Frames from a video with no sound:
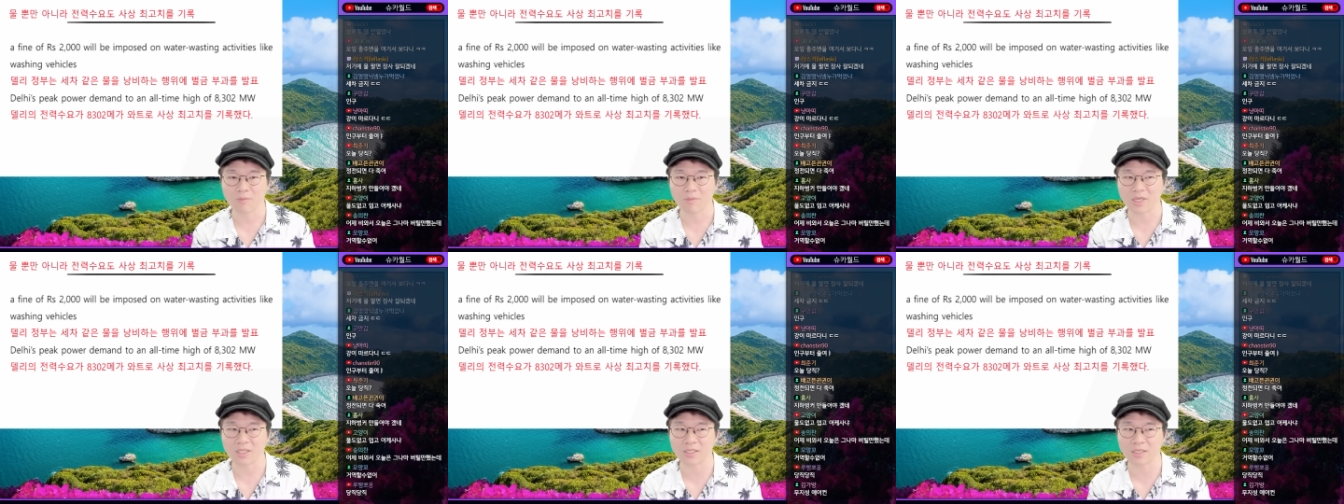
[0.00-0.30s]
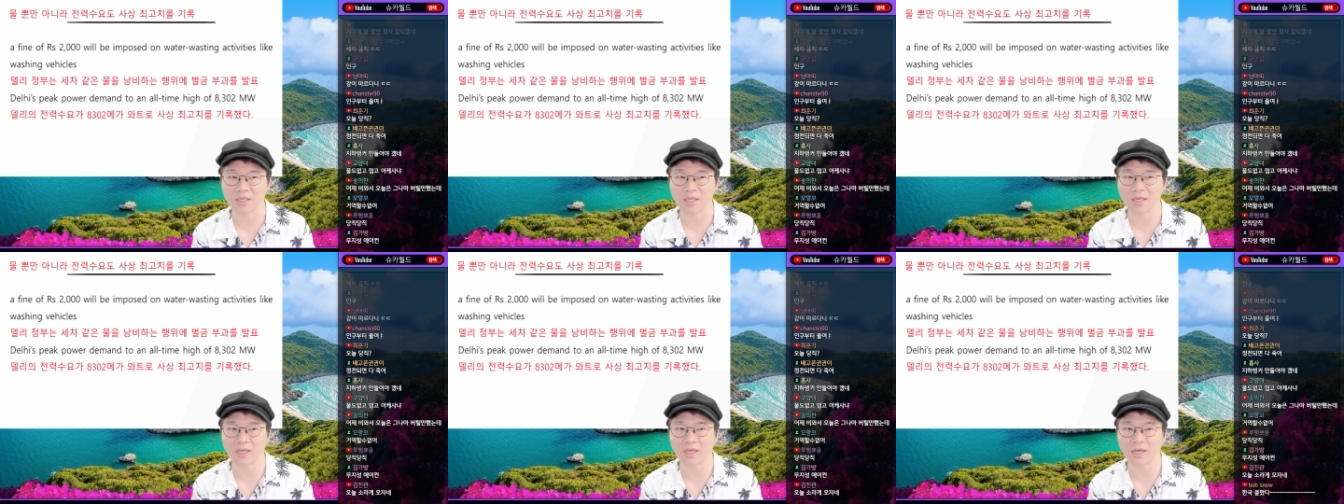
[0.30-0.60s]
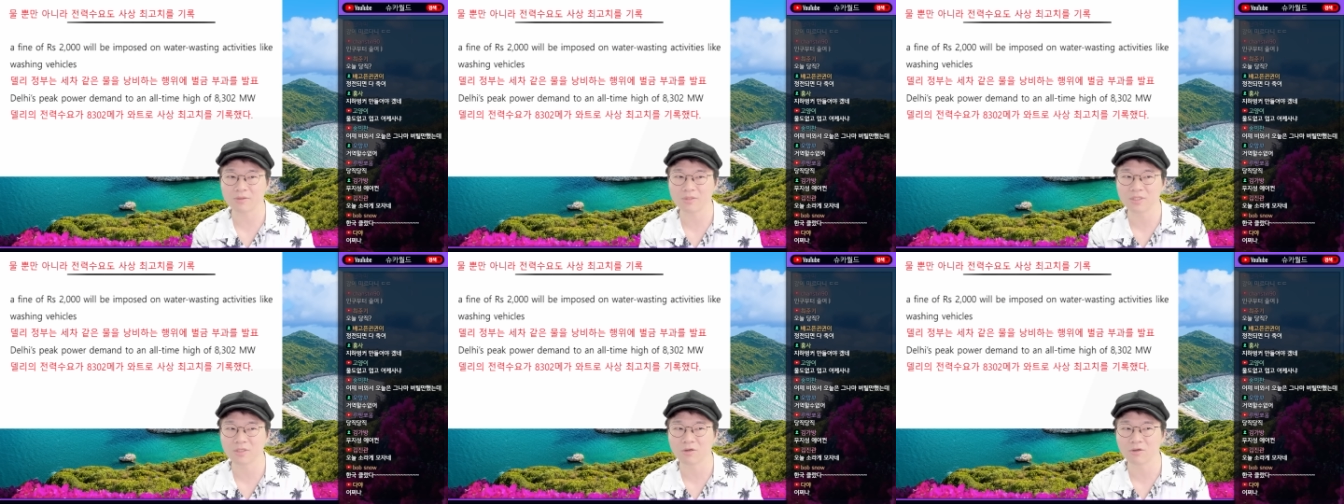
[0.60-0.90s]
만약에
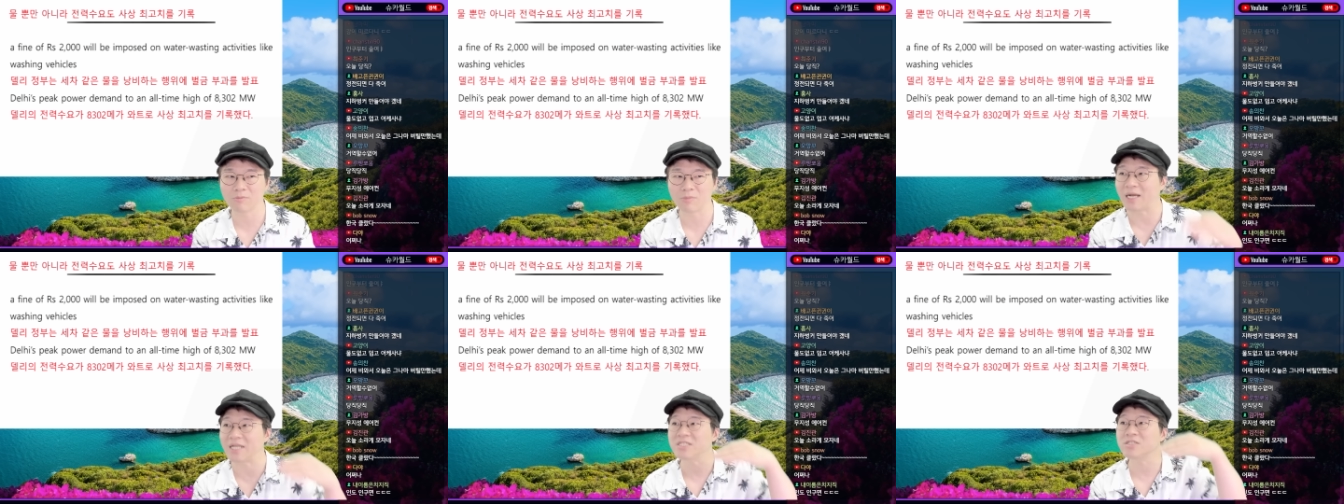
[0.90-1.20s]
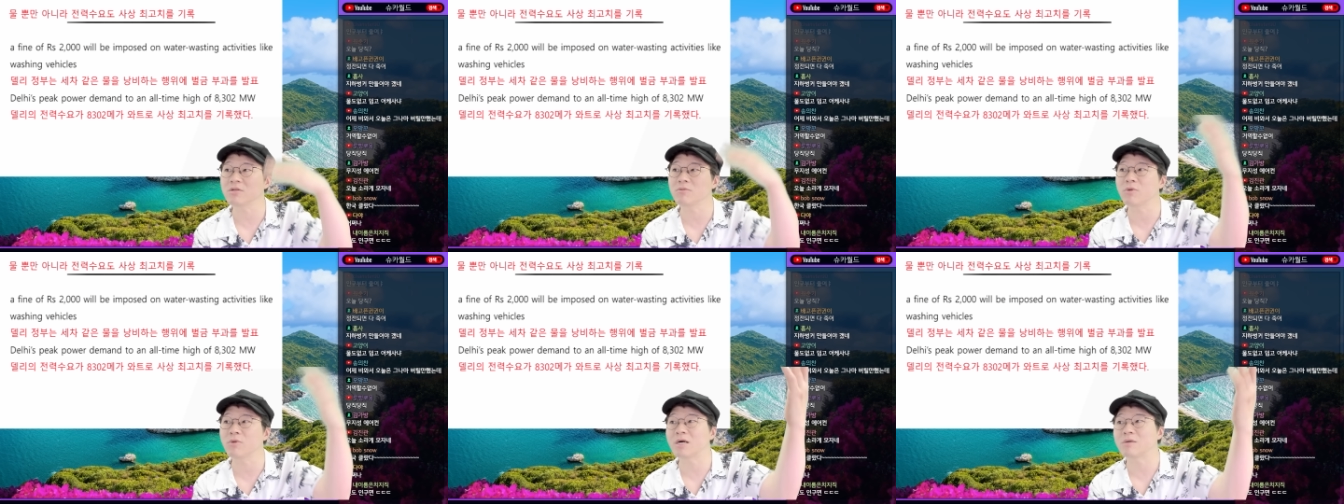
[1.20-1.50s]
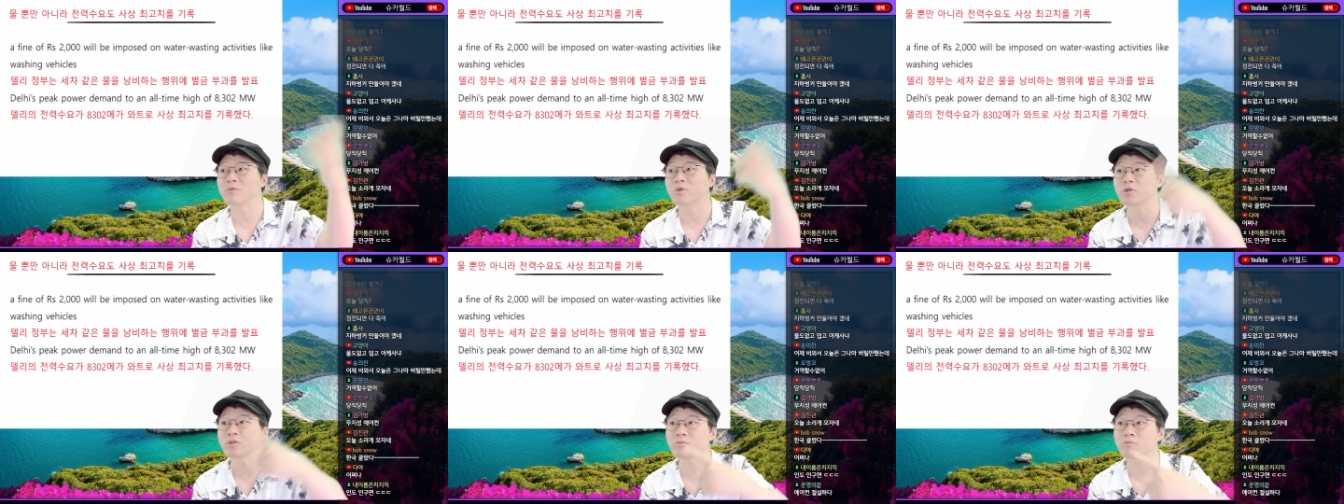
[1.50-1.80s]
이걸 많이
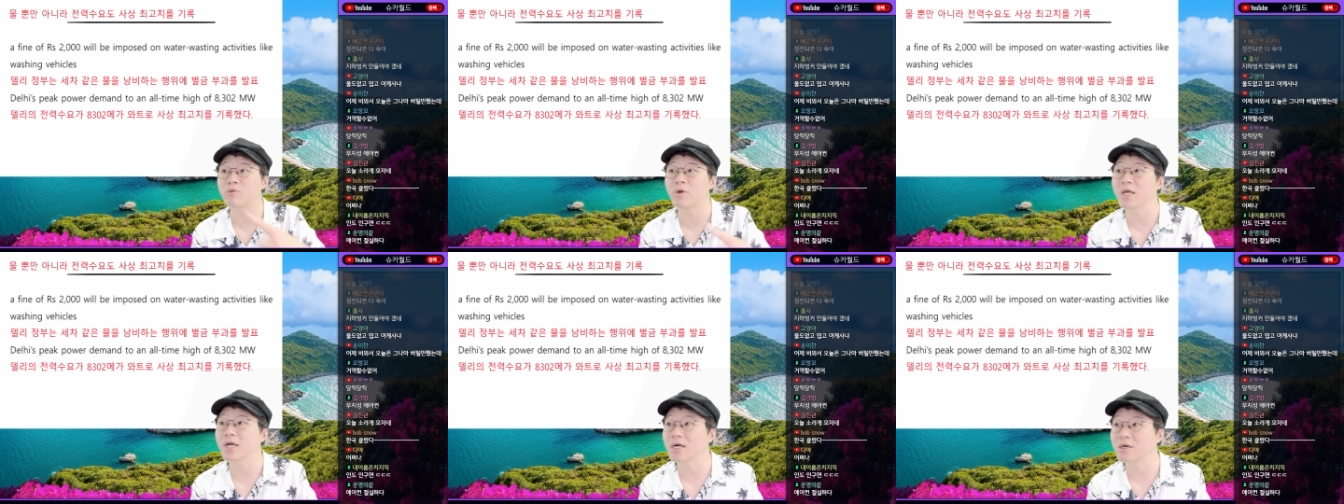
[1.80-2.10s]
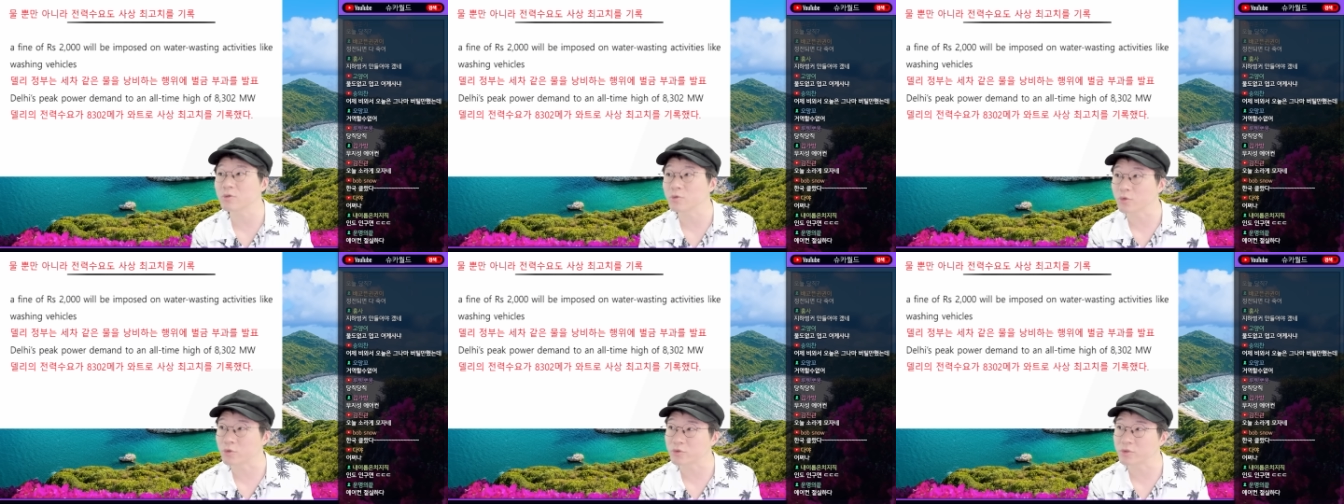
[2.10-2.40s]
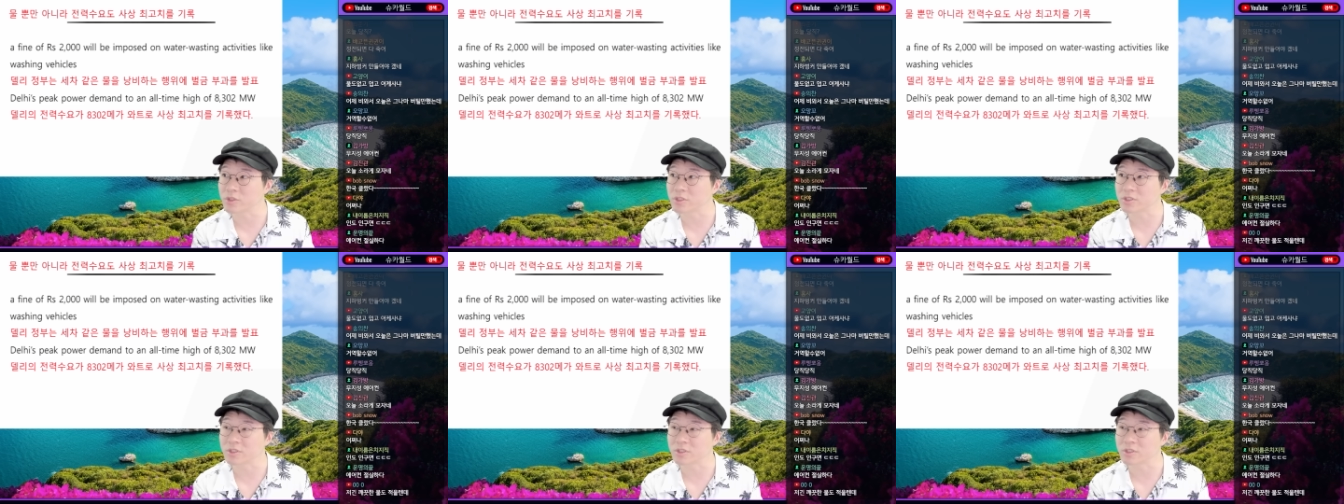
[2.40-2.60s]
넘어가면 여기도 블랙아웃 올 수